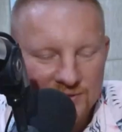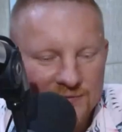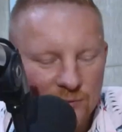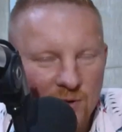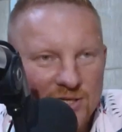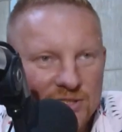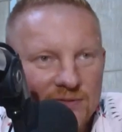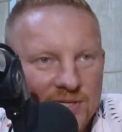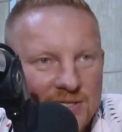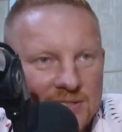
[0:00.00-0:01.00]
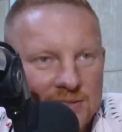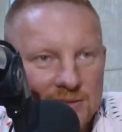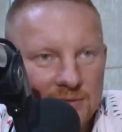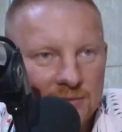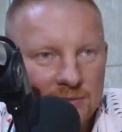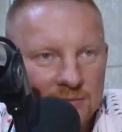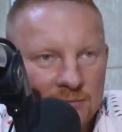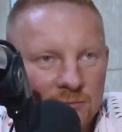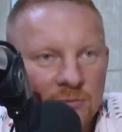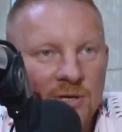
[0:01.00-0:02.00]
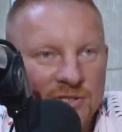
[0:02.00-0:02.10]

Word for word: Сейчас э, ведь у каждого есть, э, у